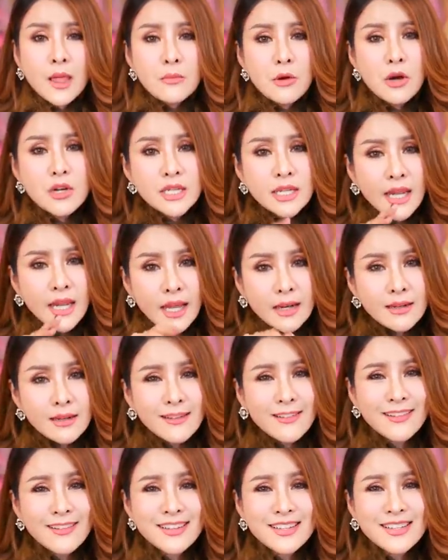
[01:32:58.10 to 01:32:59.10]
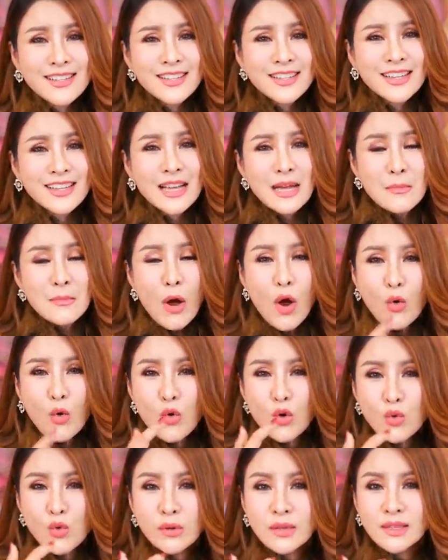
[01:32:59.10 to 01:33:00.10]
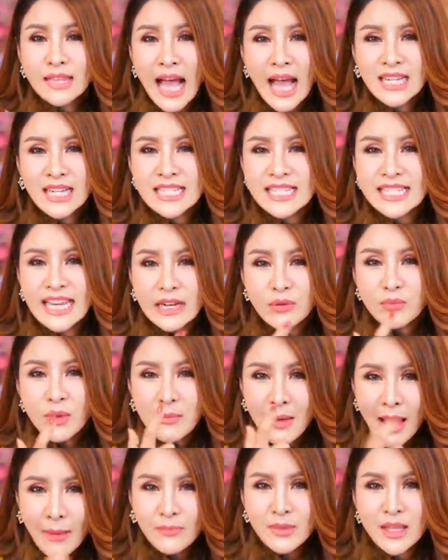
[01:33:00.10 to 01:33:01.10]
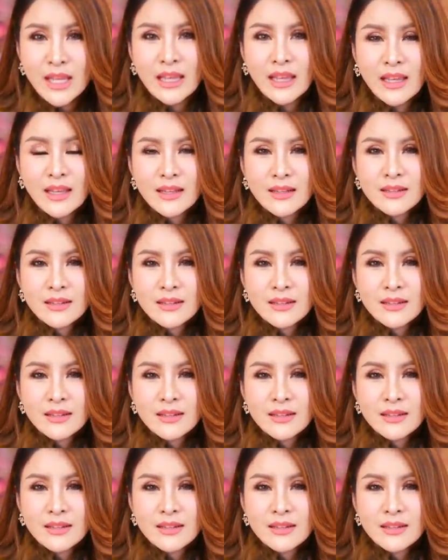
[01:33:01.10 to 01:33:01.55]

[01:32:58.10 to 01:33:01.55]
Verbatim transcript: เพราะฉะนั้นพอครูลุงตั้งจิตไว้แบบนี้